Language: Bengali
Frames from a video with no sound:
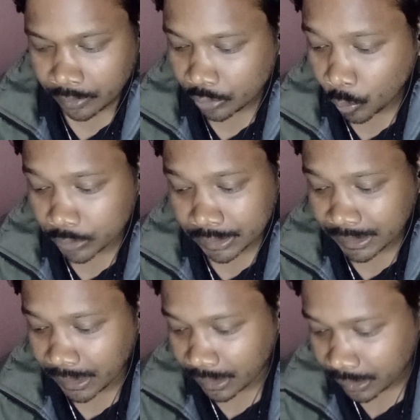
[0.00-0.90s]
তো
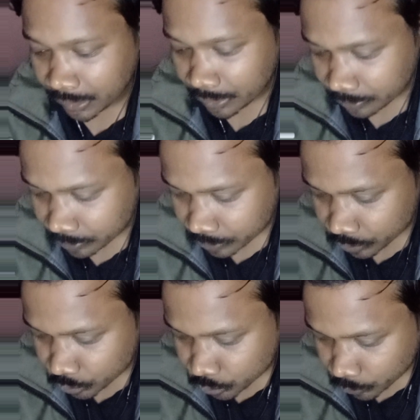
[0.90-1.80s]
কথাটা
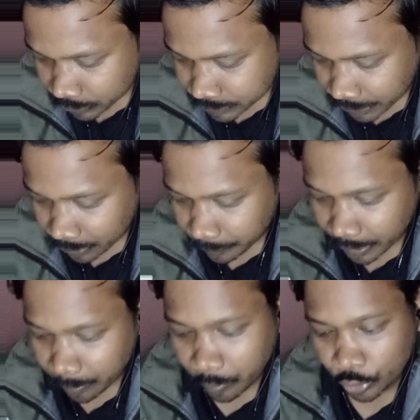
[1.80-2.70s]
শুনে শেয়াল
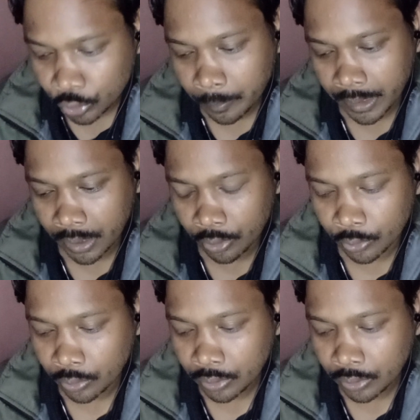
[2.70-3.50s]
ভাইয়ের বড্ড মায়া হলো